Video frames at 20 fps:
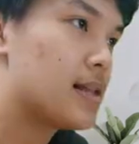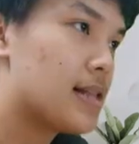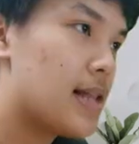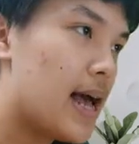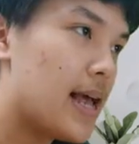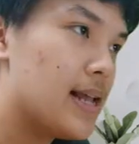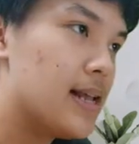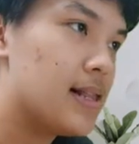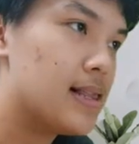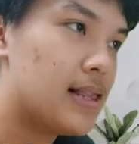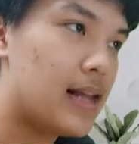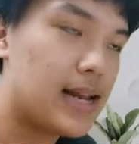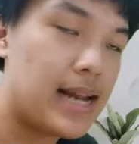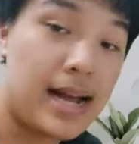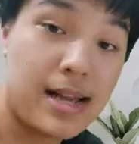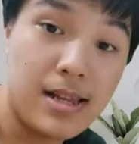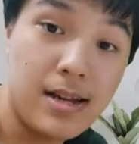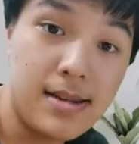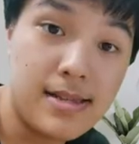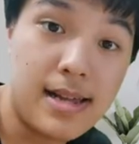thì đây là
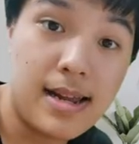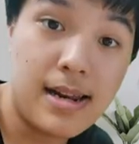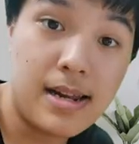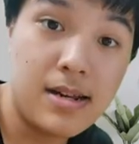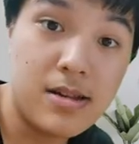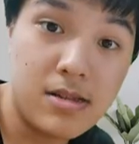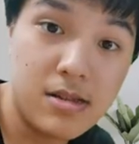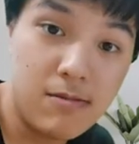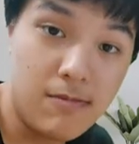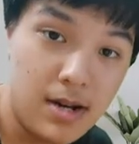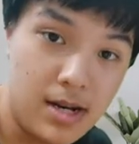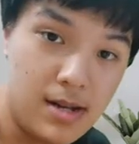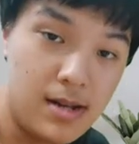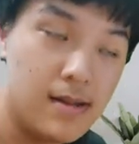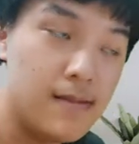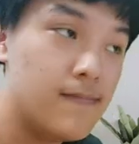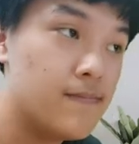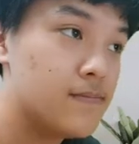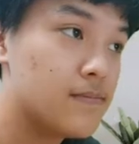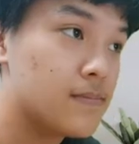đẳng thức ta đã được chứng
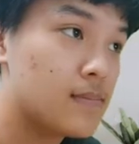minh